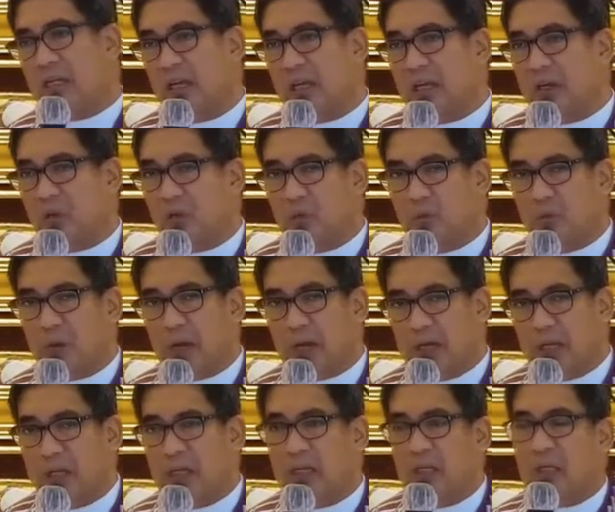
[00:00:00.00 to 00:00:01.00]
nung
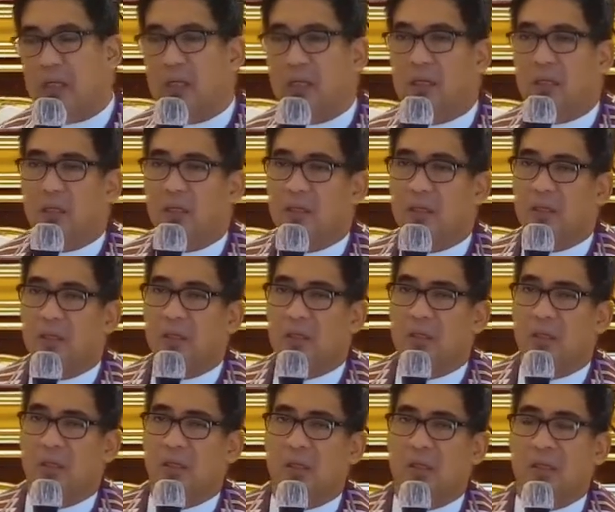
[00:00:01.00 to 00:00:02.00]
makanini.
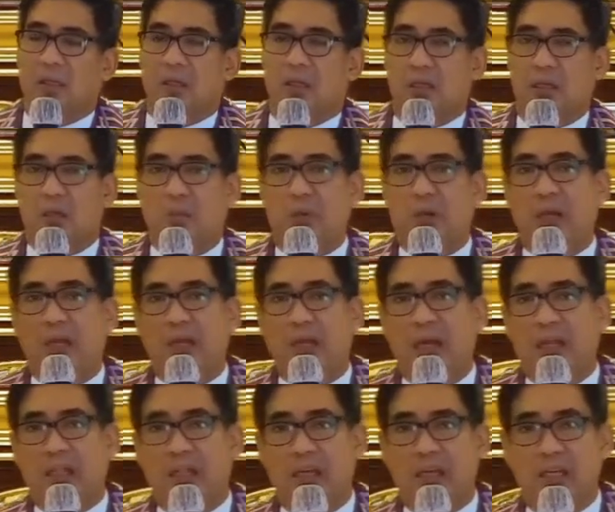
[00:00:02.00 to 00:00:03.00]
Di ba din
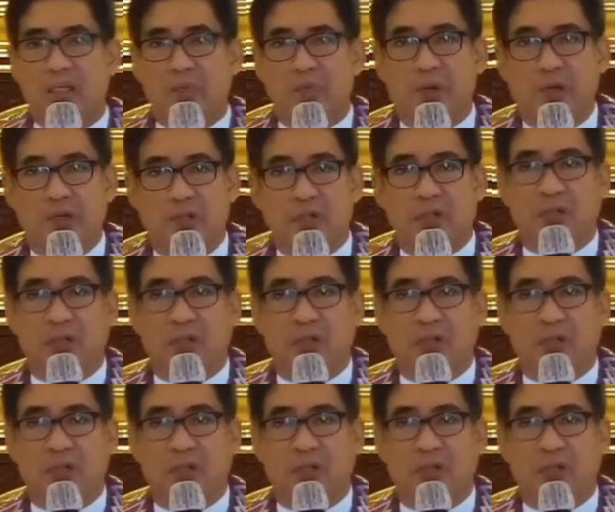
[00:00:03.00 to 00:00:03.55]
kahit expression?